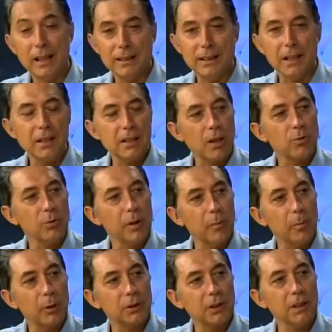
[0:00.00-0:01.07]
El tenis es un
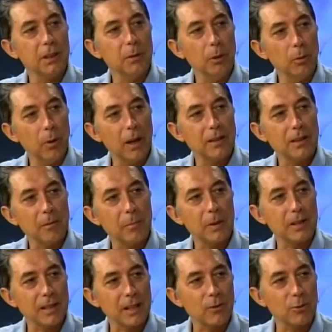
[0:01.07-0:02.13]
deporte individual,
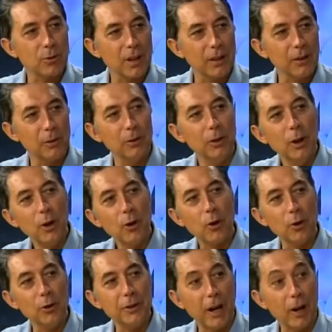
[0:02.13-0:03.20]
siempre estás luchando
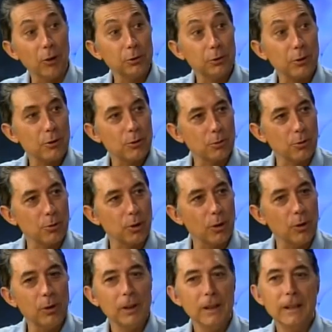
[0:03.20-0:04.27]
contra otros, tú
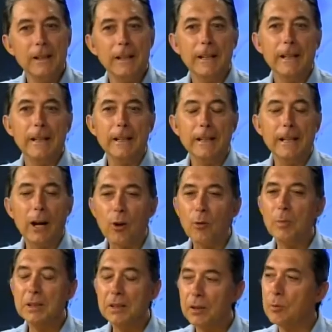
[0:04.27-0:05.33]
solo, y la
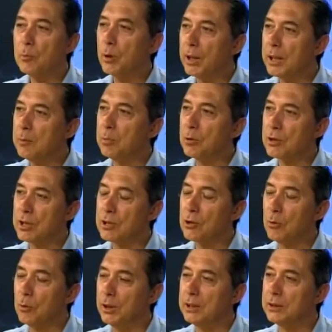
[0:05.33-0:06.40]
competición por equipos es
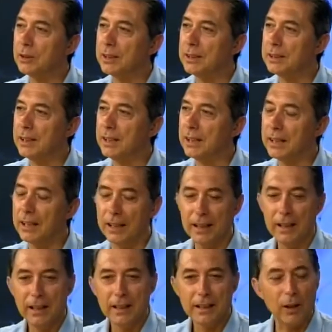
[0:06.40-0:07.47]
lo bonito que tiene, que,
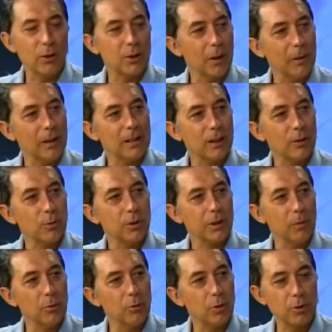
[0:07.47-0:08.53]
a los chavales les
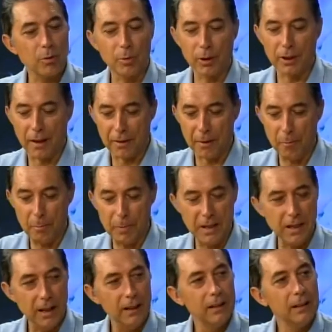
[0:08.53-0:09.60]
gusta mucho eso porque hacen
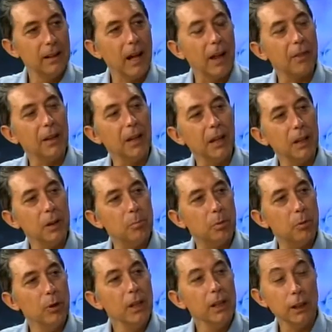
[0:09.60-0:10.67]
piña, hacen
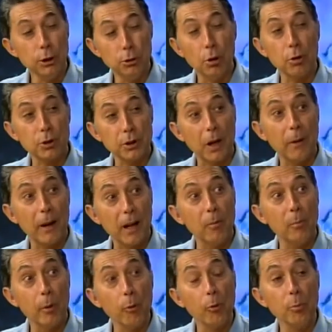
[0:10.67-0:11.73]
equipo y todos
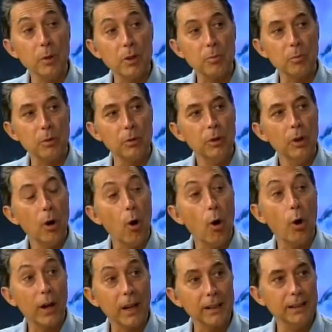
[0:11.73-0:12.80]
trabajan por un mismo
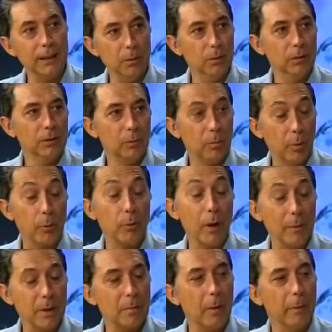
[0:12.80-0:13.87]
objetivo, por una
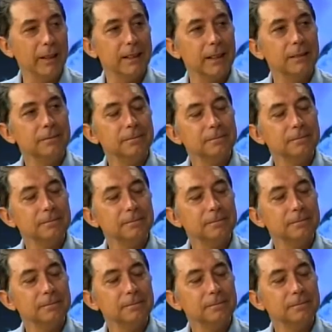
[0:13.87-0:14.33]
misma meta.